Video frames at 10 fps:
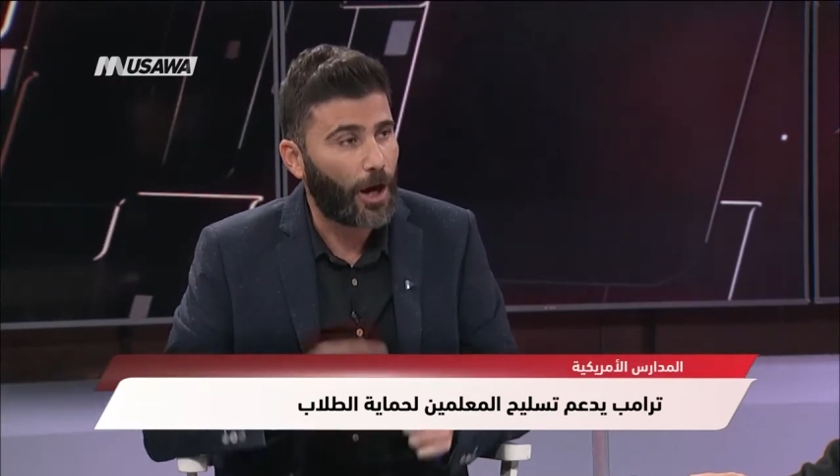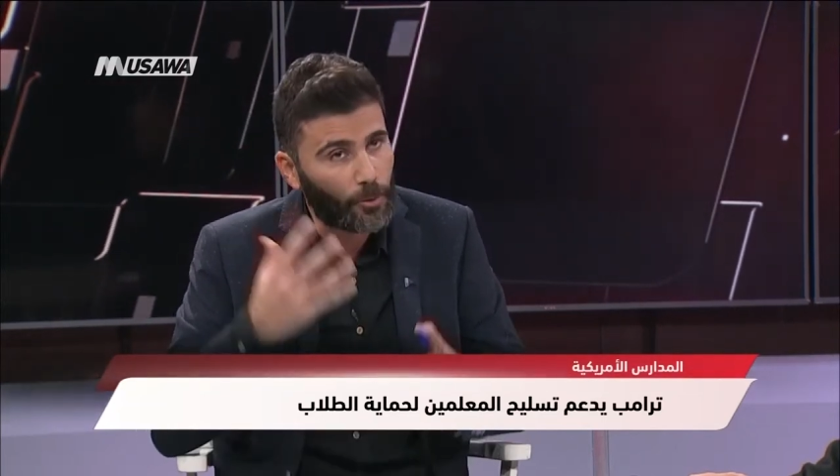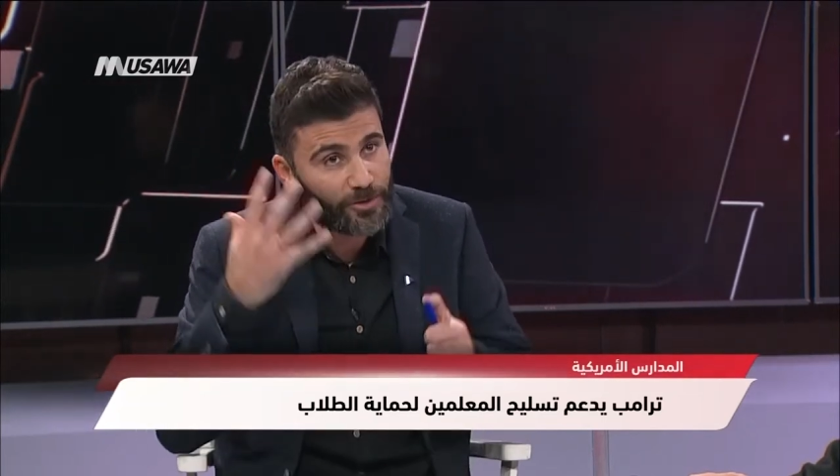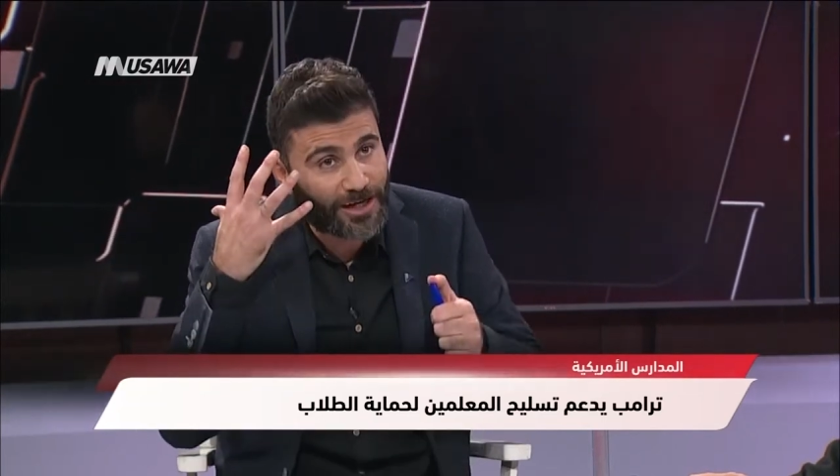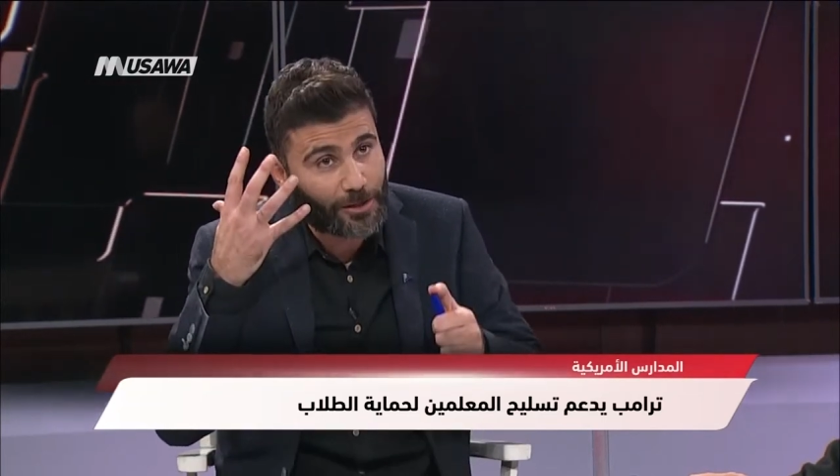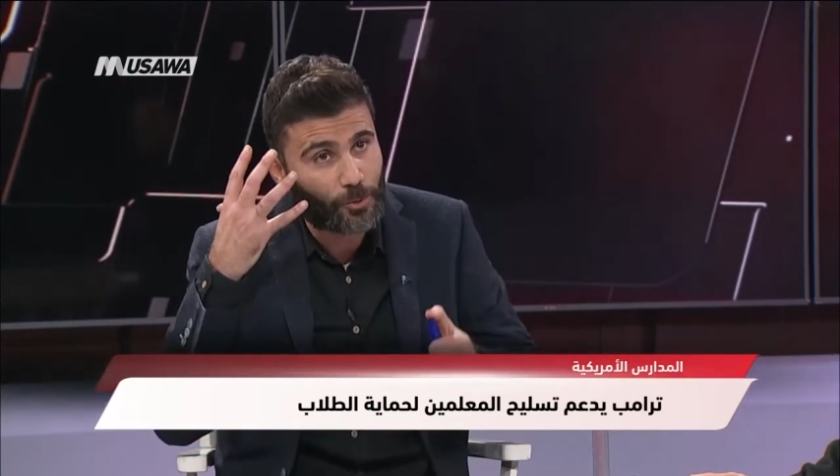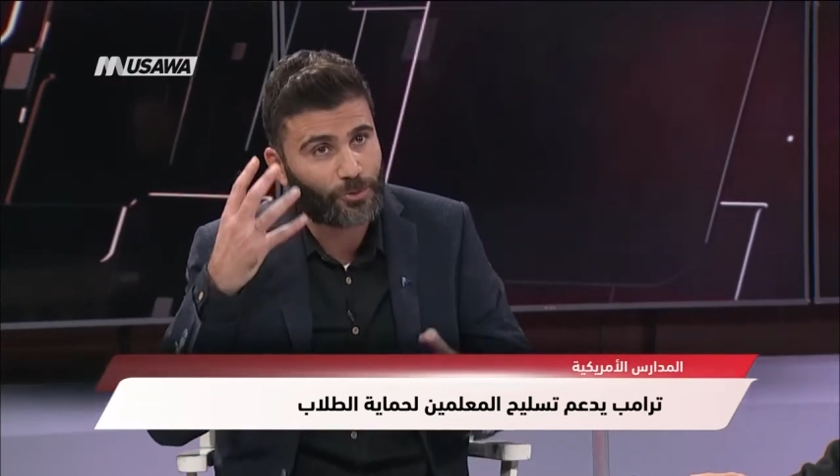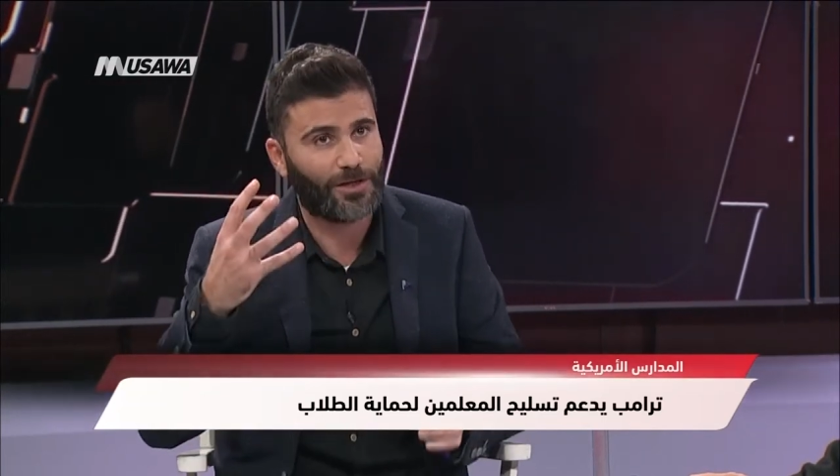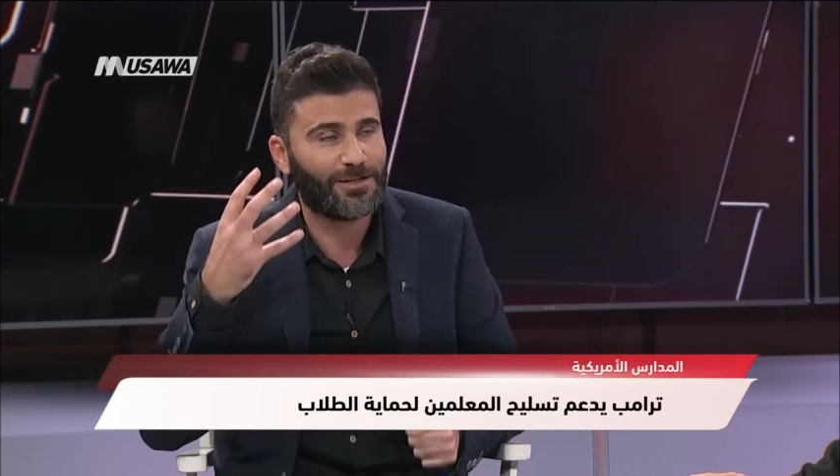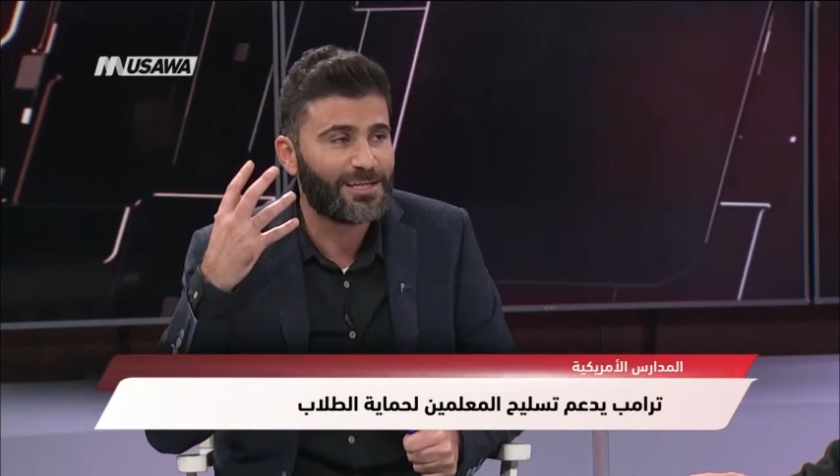او يذكروه
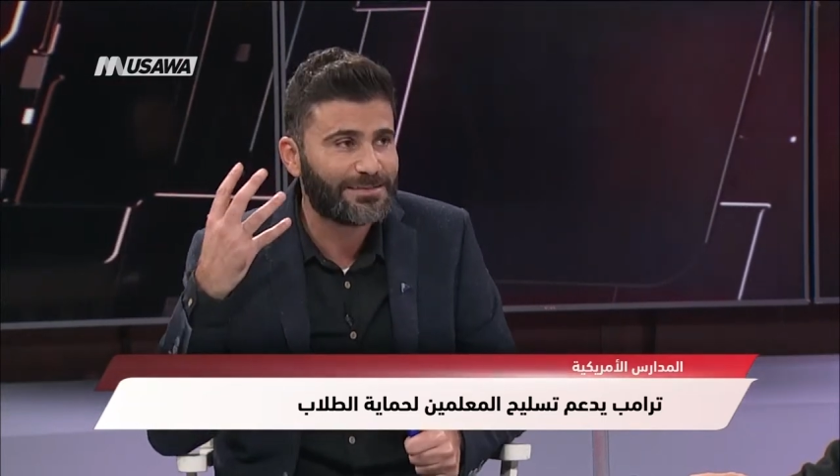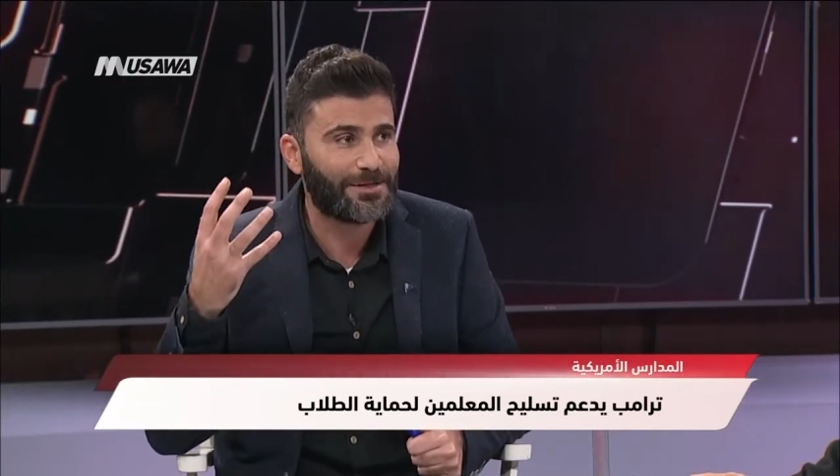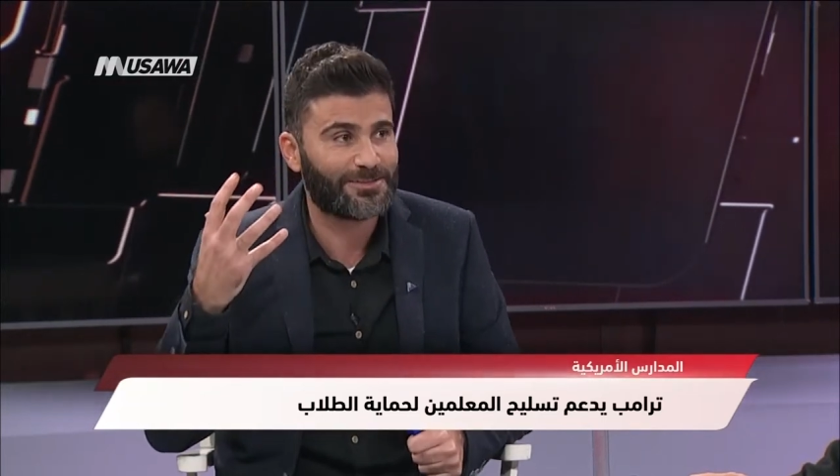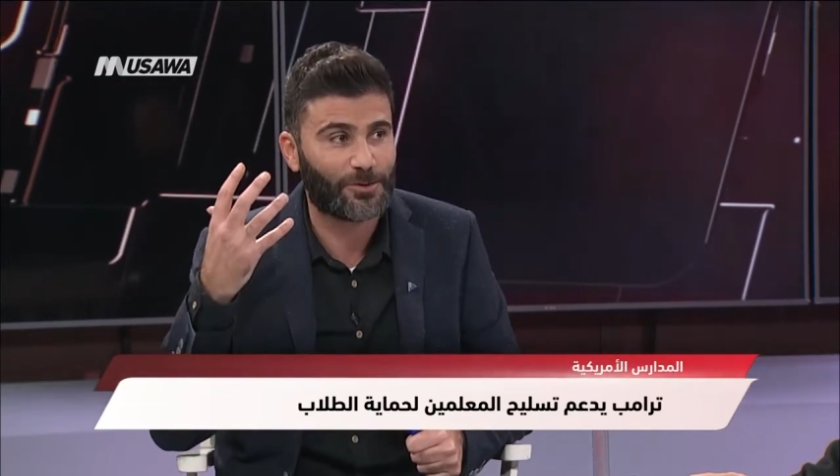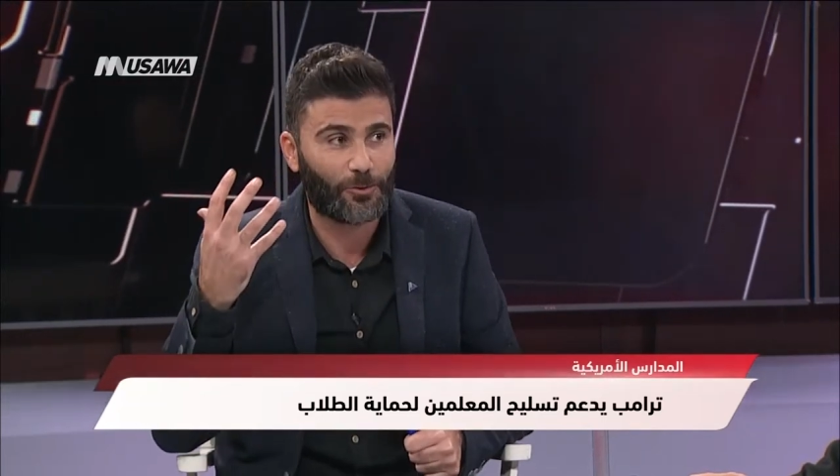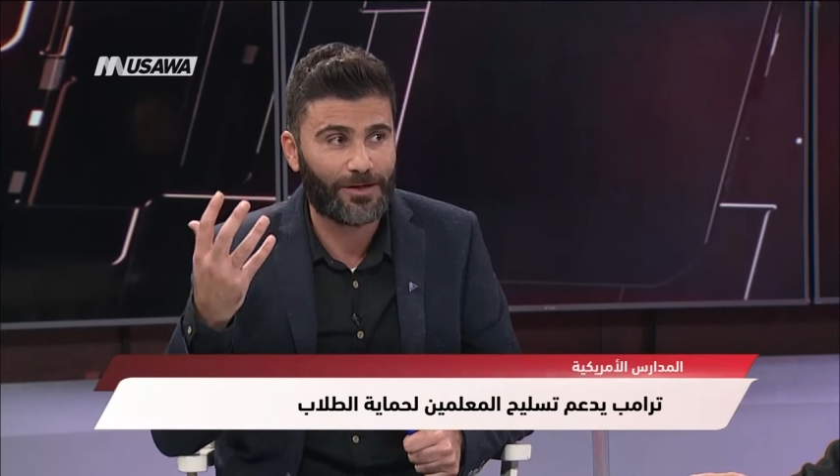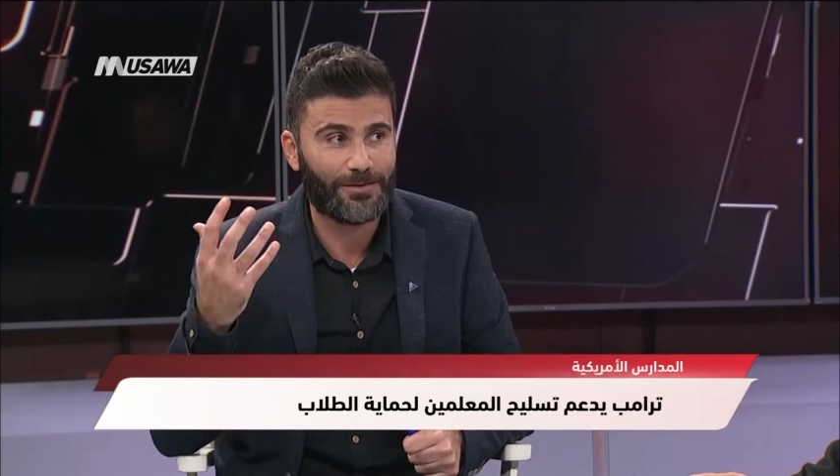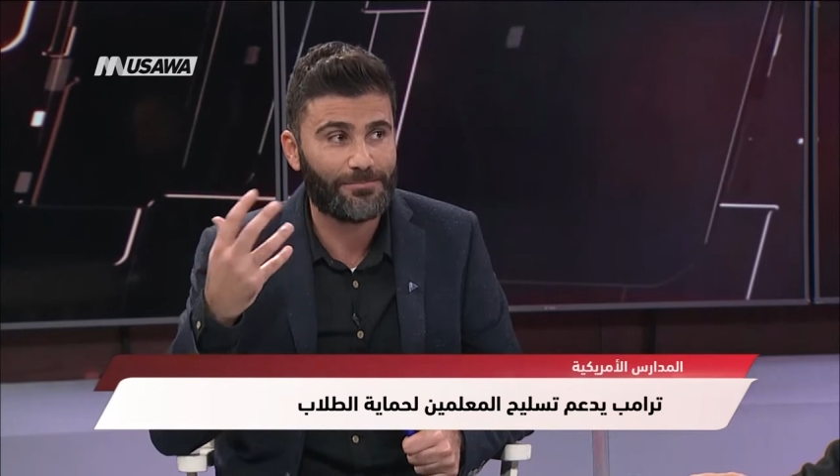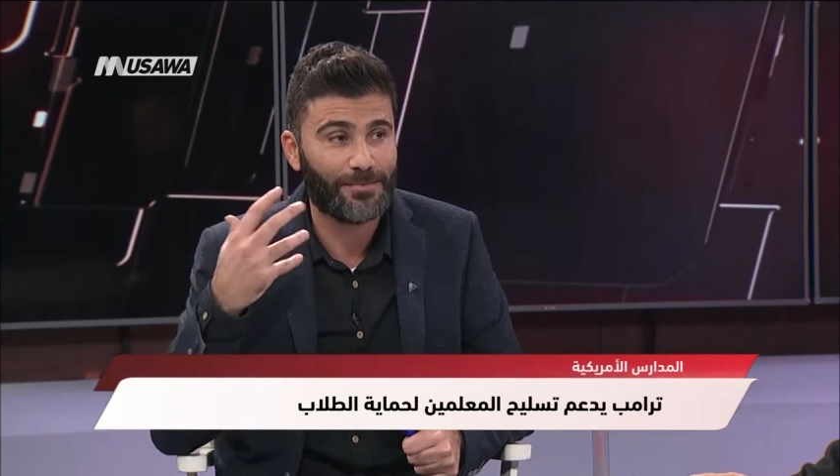انه انا لازم استوعب